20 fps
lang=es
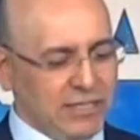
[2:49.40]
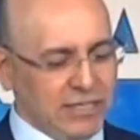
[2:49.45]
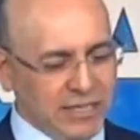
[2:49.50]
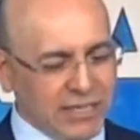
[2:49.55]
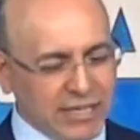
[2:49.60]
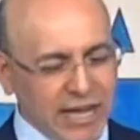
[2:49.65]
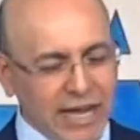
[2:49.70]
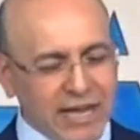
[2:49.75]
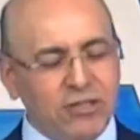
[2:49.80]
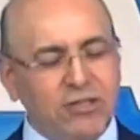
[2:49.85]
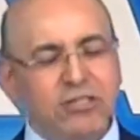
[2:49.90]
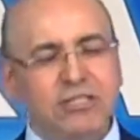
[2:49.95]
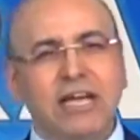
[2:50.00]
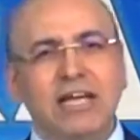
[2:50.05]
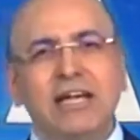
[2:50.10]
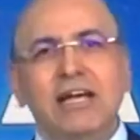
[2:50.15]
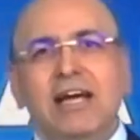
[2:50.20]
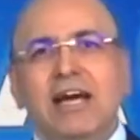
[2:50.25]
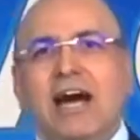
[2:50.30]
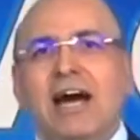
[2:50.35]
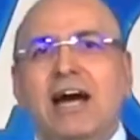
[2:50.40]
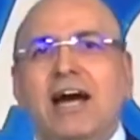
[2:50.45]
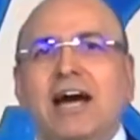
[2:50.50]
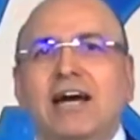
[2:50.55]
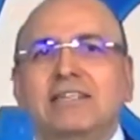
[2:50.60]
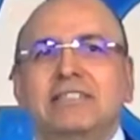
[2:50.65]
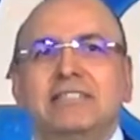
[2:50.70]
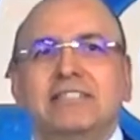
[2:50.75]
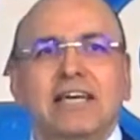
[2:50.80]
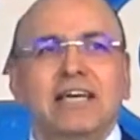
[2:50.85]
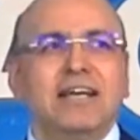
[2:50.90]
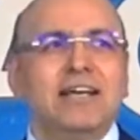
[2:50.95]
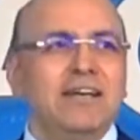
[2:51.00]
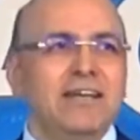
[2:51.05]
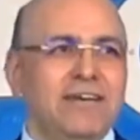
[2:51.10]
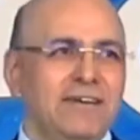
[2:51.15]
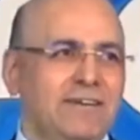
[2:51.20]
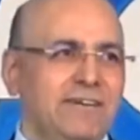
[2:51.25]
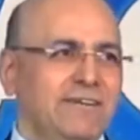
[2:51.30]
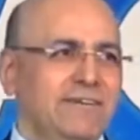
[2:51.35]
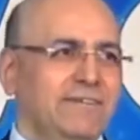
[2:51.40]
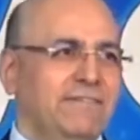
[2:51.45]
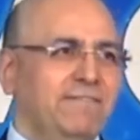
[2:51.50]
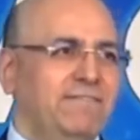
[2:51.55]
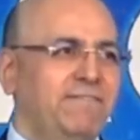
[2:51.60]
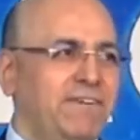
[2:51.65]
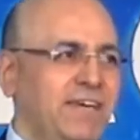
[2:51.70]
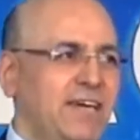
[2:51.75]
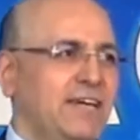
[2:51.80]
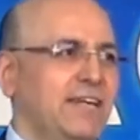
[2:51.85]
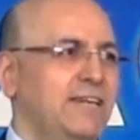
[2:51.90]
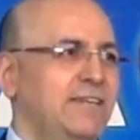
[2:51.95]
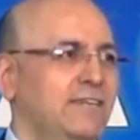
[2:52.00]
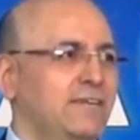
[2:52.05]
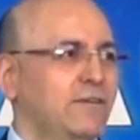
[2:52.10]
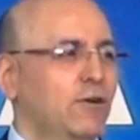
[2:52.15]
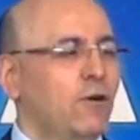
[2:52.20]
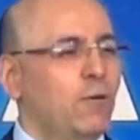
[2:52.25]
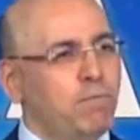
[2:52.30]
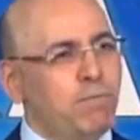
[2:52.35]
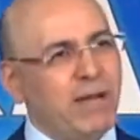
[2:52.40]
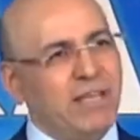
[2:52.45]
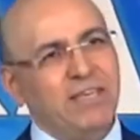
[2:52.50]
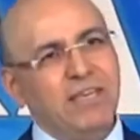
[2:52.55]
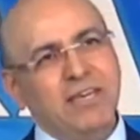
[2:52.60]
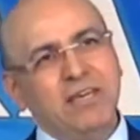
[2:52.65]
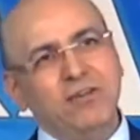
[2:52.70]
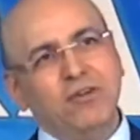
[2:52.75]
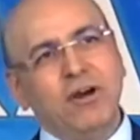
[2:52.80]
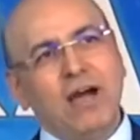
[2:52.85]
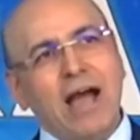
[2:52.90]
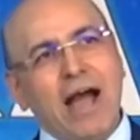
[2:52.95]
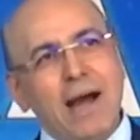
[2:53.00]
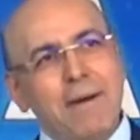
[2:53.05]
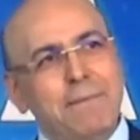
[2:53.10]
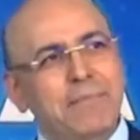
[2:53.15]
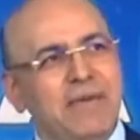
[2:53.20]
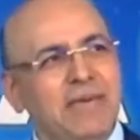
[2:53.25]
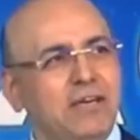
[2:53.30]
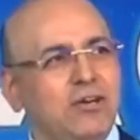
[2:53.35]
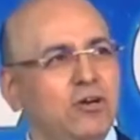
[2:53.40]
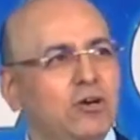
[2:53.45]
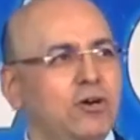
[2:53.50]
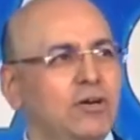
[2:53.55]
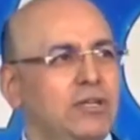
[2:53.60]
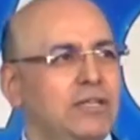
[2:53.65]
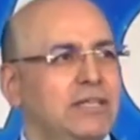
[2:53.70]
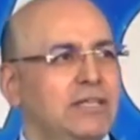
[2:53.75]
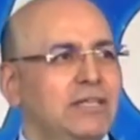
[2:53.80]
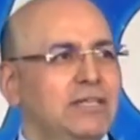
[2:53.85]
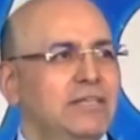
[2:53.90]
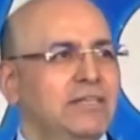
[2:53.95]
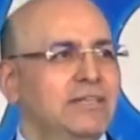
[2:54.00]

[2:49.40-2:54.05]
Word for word: Dedicarnos a, hacerle fiel, compañero, amigo.